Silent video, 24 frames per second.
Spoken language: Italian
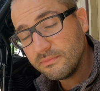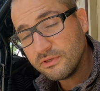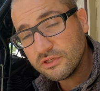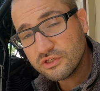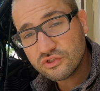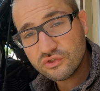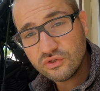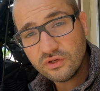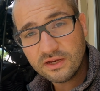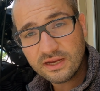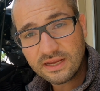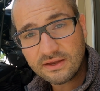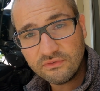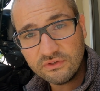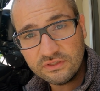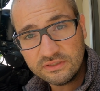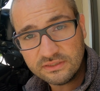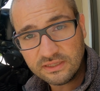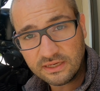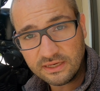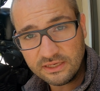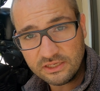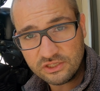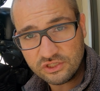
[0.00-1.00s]
messo il cavo in
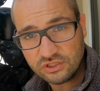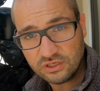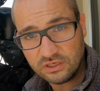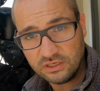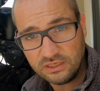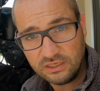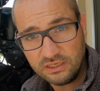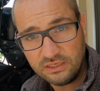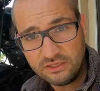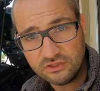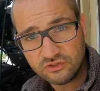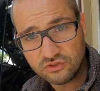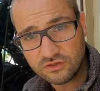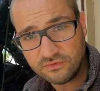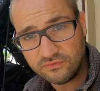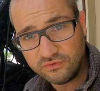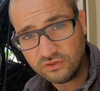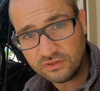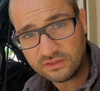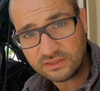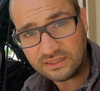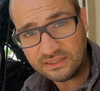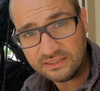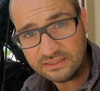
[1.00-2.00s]
treccia, il disco
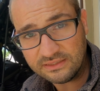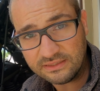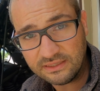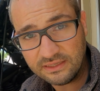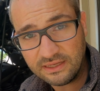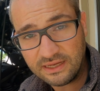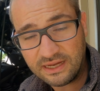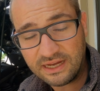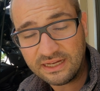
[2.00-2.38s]
flottante,